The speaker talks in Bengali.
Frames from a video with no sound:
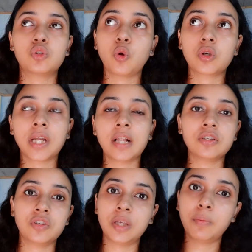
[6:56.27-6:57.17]
টোটাল
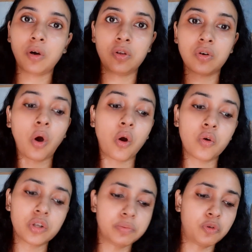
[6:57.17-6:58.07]
যদি বলো
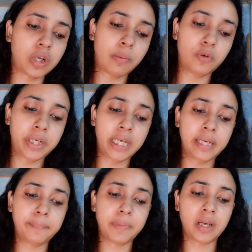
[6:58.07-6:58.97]
খরচ মোটামুটি
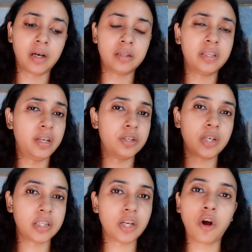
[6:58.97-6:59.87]
তিরিশ
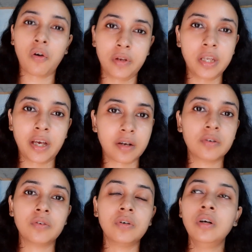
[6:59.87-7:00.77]
হাজার হয়নি এখনও